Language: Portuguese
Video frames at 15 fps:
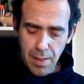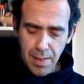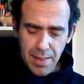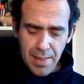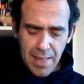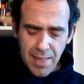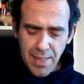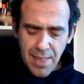
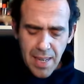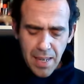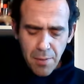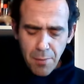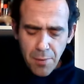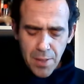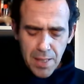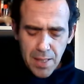nem sequer
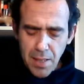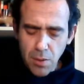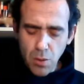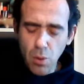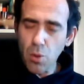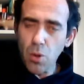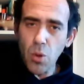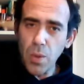feridas
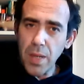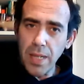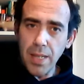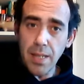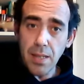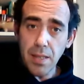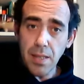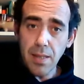ou
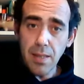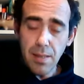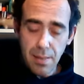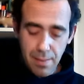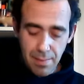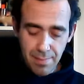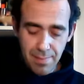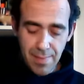ruínas,
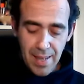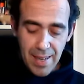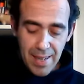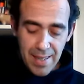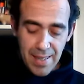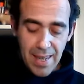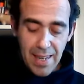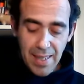
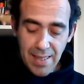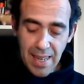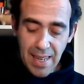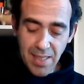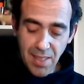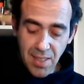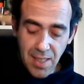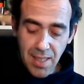e ainda
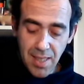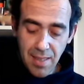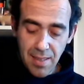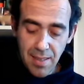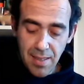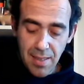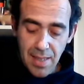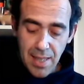assim,
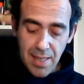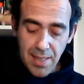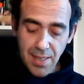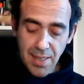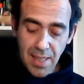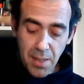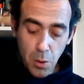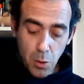sem